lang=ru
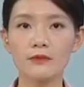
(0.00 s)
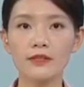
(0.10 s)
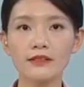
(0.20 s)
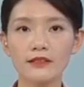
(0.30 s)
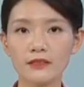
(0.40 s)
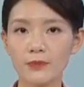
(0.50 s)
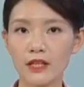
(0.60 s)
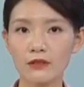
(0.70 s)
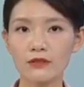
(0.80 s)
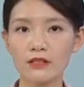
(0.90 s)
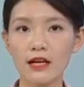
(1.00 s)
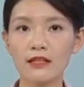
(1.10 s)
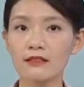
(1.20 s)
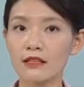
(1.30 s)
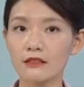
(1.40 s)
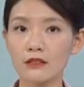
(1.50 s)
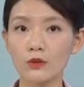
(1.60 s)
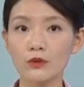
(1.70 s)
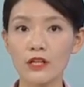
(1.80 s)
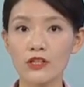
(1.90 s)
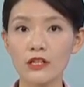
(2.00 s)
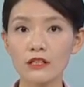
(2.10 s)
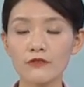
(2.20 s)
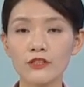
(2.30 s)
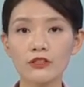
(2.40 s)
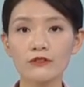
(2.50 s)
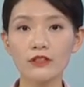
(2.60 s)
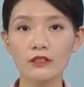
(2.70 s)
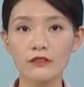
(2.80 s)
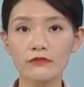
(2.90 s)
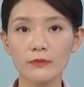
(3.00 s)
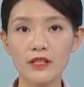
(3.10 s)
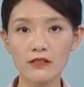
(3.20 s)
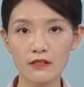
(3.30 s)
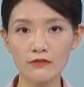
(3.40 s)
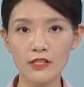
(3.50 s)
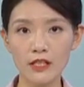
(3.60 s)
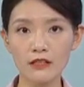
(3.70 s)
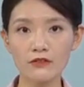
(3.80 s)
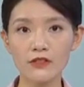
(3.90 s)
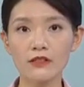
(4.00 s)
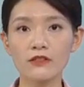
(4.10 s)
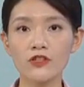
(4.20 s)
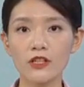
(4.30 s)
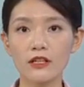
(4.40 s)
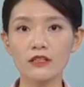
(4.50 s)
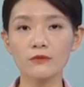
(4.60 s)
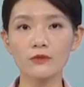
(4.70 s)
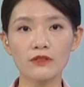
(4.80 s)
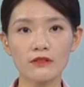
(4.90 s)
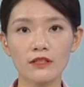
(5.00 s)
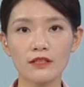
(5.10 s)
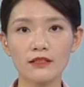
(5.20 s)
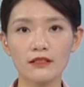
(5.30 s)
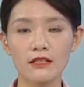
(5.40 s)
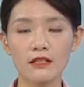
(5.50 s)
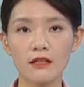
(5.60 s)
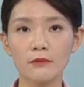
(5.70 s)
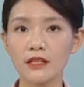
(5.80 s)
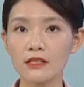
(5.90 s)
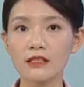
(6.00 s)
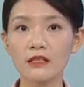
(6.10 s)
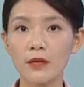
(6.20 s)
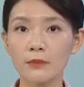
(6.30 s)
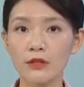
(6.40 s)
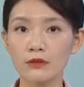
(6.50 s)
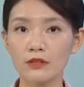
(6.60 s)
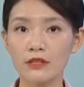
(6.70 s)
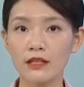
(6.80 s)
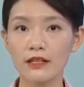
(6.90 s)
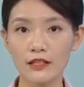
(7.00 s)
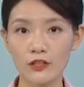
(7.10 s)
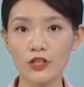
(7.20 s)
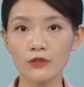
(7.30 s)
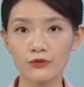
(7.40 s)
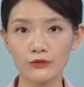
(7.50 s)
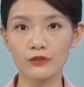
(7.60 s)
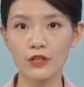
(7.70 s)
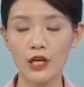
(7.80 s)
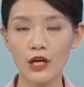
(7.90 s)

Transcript: Президент Беларуси Александр Лукашенко в четверг в Минске встретился с членом Госсовета ГНР, министром обороны Ли Шанфу.